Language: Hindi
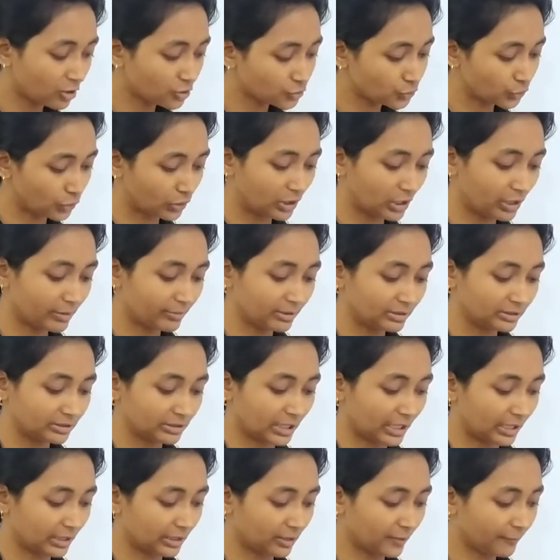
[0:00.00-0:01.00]
और सोलह बन
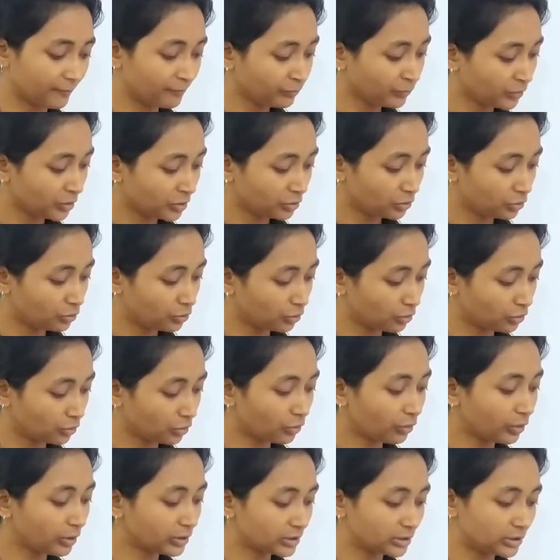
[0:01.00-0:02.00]
जाएगा
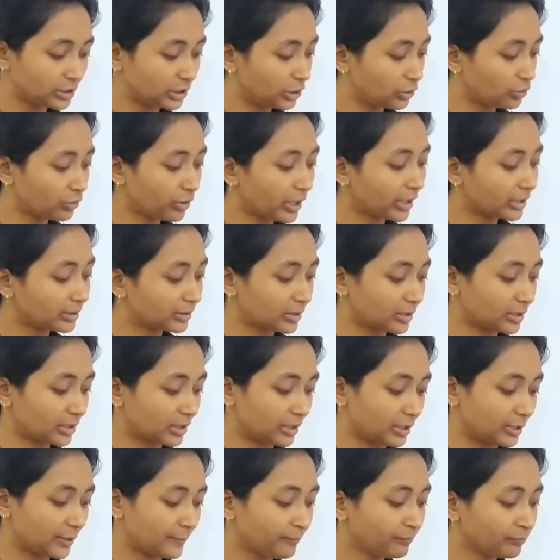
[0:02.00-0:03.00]
दोनों तीनों एक तरह
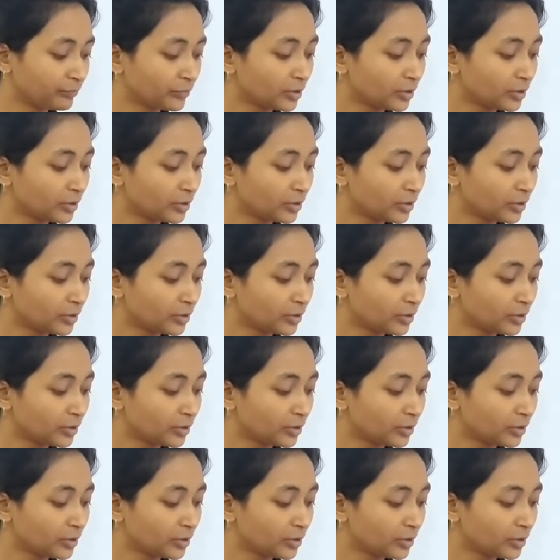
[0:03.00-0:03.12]
है